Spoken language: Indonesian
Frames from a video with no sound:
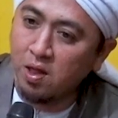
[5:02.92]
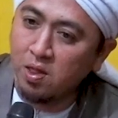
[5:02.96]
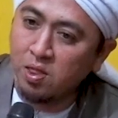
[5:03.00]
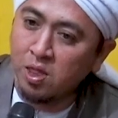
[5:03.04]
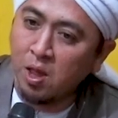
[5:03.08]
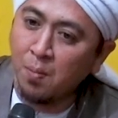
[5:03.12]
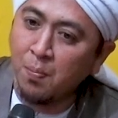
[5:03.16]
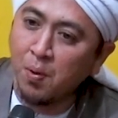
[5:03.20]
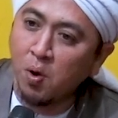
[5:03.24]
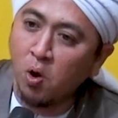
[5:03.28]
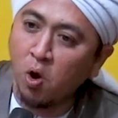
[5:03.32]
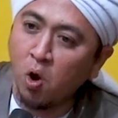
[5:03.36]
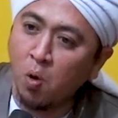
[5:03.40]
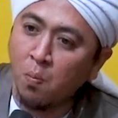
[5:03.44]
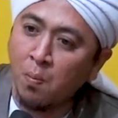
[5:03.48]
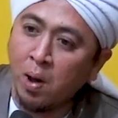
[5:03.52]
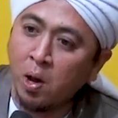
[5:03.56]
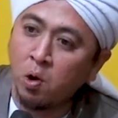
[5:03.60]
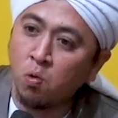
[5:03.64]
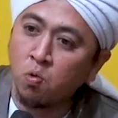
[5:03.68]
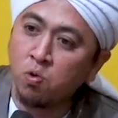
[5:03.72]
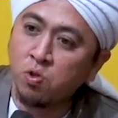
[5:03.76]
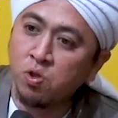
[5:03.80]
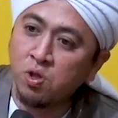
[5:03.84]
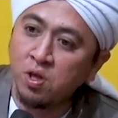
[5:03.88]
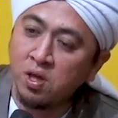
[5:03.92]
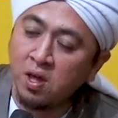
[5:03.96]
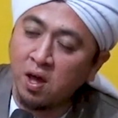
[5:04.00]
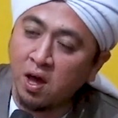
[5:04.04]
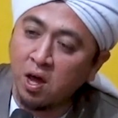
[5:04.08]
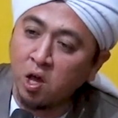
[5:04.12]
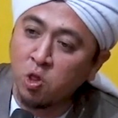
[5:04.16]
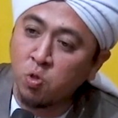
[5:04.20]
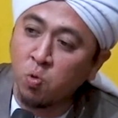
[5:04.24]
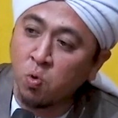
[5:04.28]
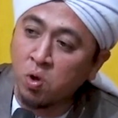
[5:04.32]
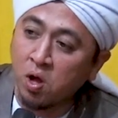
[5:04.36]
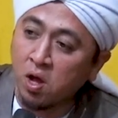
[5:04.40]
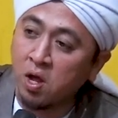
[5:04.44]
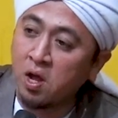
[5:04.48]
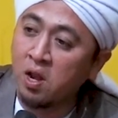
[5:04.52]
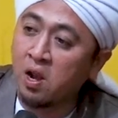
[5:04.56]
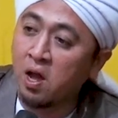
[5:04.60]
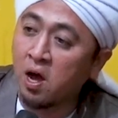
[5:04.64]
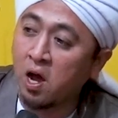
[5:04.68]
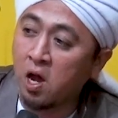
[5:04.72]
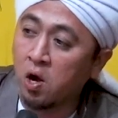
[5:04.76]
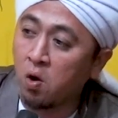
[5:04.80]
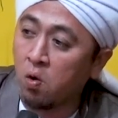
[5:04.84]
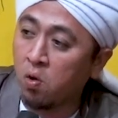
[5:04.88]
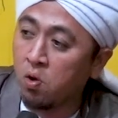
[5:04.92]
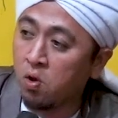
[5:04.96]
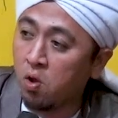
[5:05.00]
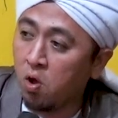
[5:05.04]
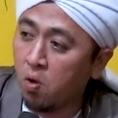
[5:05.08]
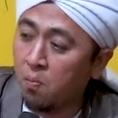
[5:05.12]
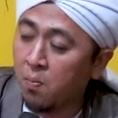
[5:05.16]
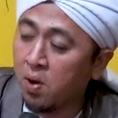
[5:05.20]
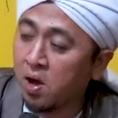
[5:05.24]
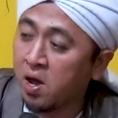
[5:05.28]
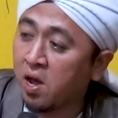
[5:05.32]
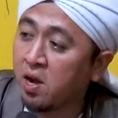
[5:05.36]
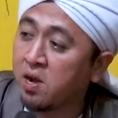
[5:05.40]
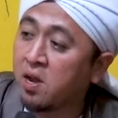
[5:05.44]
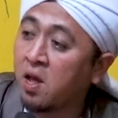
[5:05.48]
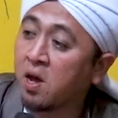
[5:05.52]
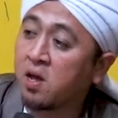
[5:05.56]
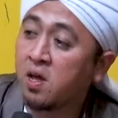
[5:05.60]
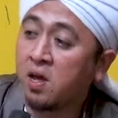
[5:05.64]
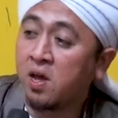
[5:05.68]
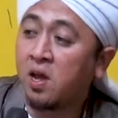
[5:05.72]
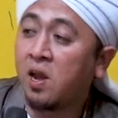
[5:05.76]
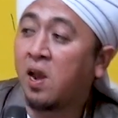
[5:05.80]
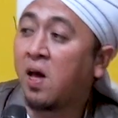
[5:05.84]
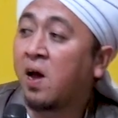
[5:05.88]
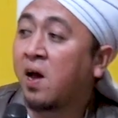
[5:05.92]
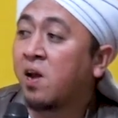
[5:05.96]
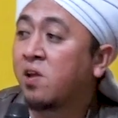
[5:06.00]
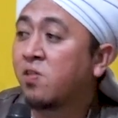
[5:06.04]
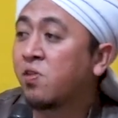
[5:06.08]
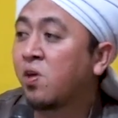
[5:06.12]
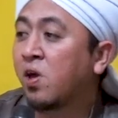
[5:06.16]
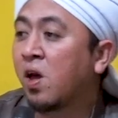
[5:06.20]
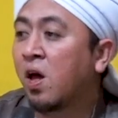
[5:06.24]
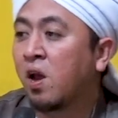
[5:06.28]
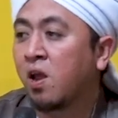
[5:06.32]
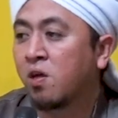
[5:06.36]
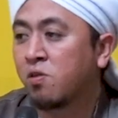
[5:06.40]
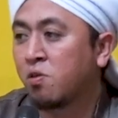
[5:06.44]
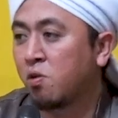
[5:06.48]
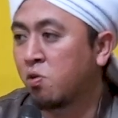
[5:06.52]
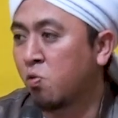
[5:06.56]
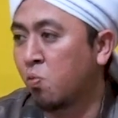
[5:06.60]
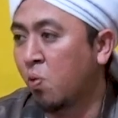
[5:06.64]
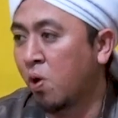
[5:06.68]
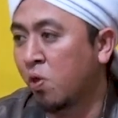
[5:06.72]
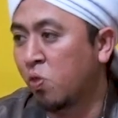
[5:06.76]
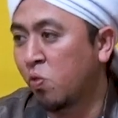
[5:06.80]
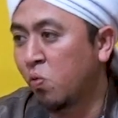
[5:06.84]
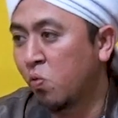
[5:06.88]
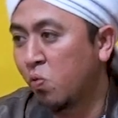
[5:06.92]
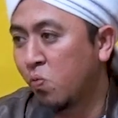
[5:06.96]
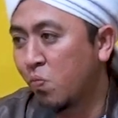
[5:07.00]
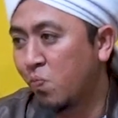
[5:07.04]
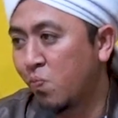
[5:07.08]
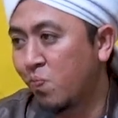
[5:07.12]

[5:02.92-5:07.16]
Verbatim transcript: Tapi kalau manusia itu kehilangan Allah, maka dia kehilangan segala sesuatu.